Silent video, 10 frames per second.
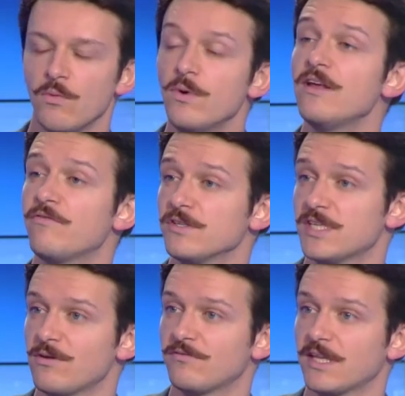Oui, les
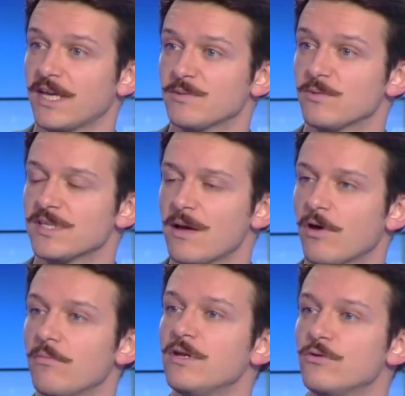Français doivent être responsables
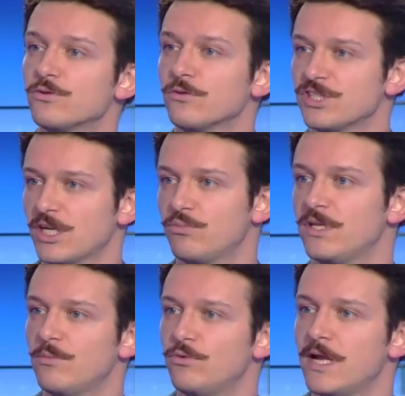comme ils le sont déjà depuis
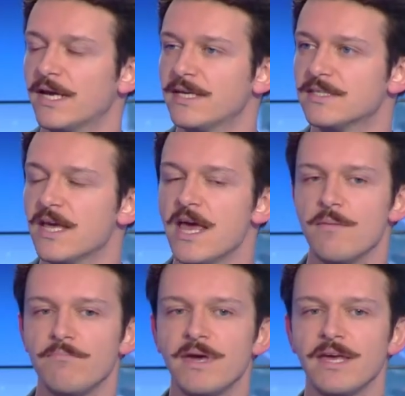le début de la crise, mmh.